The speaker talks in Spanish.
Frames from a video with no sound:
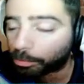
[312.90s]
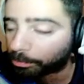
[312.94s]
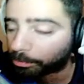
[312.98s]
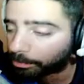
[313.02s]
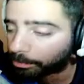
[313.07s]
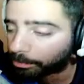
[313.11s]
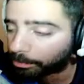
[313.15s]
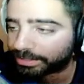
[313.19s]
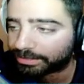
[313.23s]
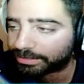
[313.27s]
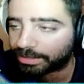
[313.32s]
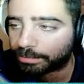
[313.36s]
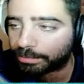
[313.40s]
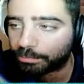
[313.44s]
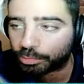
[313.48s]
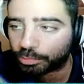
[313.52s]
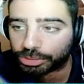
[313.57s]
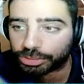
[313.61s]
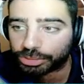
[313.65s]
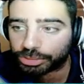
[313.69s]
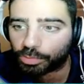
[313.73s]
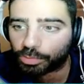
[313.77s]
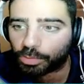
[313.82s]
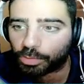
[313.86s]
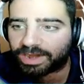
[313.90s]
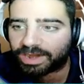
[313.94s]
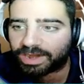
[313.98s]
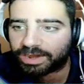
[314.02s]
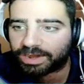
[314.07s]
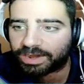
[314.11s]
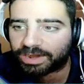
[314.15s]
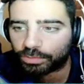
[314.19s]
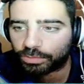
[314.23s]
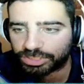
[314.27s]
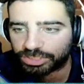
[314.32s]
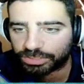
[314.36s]
pues vamos a estar muchísimo más
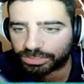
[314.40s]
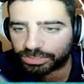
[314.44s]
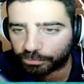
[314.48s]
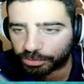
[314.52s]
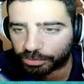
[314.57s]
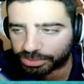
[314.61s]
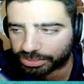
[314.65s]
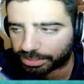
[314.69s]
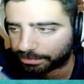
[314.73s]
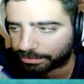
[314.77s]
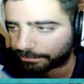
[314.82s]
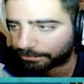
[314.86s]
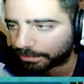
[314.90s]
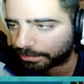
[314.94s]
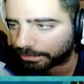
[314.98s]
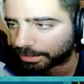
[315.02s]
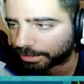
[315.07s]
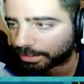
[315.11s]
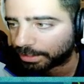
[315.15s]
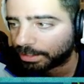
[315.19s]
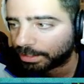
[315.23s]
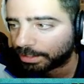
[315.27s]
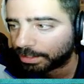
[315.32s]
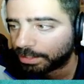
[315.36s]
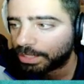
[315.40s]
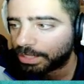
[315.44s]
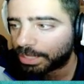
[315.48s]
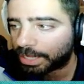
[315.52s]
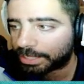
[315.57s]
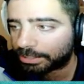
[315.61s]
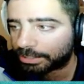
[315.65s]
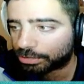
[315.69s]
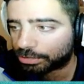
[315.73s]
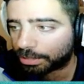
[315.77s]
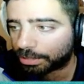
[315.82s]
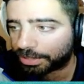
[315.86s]
rato que si fuese difícil.
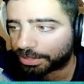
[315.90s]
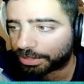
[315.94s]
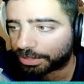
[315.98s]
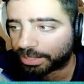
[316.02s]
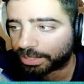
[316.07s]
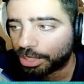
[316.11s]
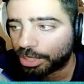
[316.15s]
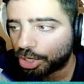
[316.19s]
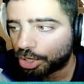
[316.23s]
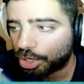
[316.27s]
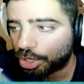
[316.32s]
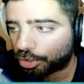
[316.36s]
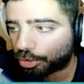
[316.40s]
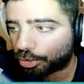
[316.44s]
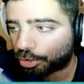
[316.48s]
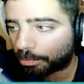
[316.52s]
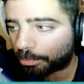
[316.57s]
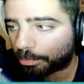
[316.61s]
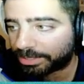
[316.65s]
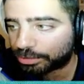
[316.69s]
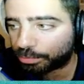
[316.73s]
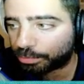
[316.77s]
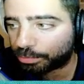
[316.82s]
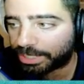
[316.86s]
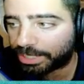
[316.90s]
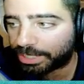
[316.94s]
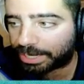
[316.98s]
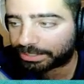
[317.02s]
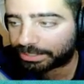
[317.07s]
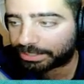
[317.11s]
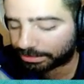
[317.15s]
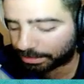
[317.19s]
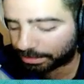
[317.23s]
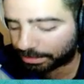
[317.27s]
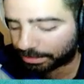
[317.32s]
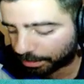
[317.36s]
Entonces, nos va a subir la
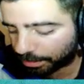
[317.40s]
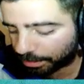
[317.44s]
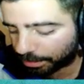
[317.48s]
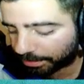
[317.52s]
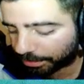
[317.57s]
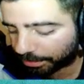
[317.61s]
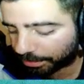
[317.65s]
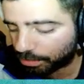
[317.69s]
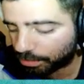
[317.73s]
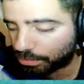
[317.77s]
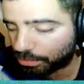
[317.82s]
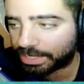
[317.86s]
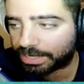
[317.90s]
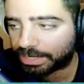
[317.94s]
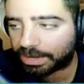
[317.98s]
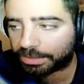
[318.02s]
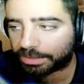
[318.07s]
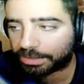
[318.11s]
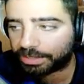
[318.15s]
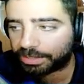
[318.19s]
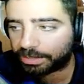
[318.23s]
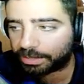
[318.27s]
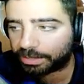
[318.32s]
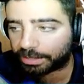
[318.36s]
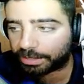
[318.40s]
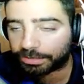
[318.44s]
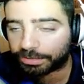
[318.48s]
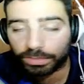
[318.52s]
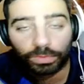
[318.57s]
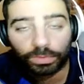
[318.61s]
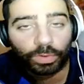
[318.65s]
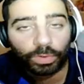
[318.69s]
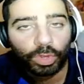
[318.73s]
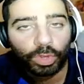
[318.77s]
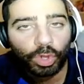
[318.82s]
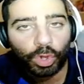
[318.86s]
anticipación y la
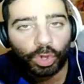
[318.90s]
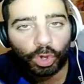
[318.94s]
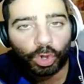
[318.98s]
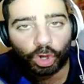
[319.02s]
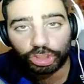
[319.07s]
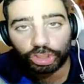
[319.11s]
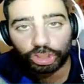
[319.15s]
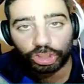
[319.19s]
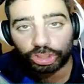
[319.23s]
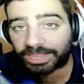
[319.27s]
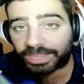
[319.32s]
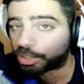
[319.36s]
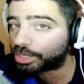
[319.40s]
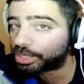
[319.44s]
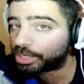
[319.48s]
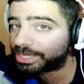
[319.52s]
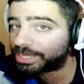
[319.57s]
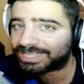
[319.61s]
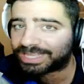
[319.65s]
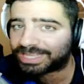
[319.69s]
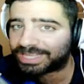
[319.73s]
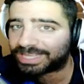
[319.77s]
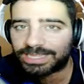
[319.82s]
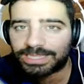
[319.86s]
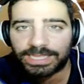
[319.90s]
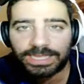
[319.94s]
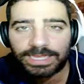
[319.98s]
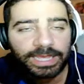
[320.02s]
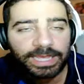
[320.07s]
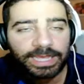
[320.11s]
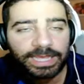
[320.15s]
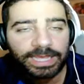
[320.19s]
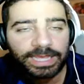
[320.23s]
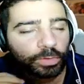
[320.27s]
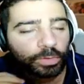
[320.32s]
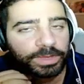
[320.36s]
aceleración. Otras dos
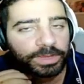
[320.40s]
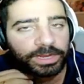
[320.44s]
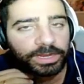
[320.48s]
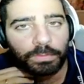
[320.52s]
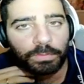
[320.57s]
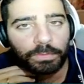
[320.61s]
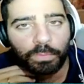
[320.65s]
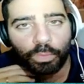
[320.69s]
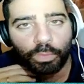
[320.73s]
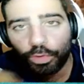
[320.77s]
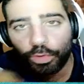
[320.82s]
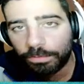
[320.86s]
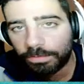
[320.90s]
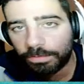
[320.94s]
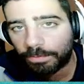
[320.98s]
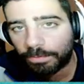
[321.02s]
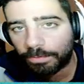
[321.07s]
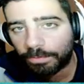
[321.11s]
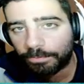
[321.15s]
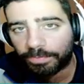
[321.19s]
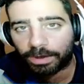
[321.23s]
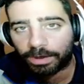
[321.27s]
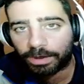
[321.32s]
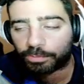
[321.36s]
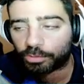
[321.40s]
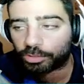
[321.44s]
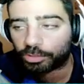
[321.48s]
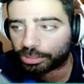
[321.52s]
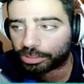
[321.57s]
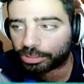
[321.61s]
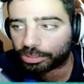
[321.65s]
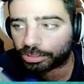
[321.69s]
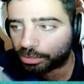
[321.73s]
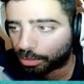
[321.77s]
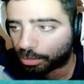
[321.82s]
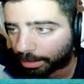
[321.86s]
estadísticas que nos vienen muy bien para el
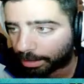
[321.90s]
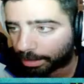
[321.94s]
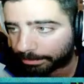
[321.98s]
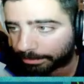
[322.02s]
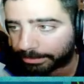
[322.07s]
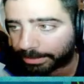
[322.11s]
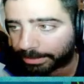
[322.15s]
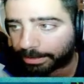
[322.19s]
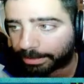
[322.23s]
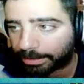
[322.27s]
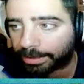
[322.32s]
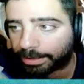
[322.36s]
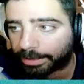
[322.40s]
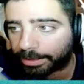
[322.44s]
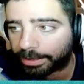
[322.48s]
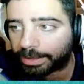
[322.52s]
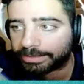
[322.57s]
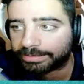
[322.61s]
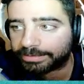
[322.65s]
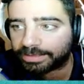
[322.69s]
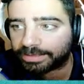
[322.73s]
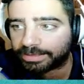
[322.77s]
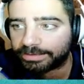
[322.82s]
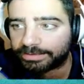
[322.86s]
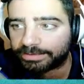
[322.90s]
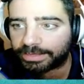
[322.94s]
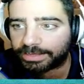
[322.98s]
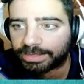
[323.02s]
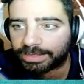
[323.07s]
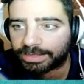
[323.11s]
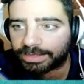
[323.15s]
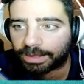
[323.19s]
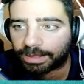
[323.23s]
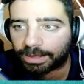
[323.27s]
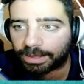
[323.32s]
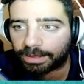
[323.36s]
portero,
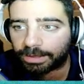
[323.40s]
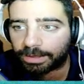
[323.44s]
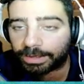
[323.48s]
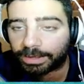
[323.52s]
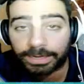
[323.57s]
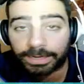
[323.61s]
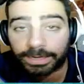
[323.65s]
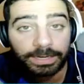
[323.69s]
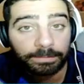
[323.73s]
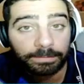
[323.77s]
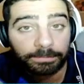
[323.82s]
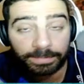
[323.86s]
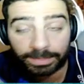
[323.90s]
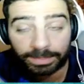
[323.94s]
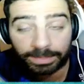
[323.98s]
estadísticas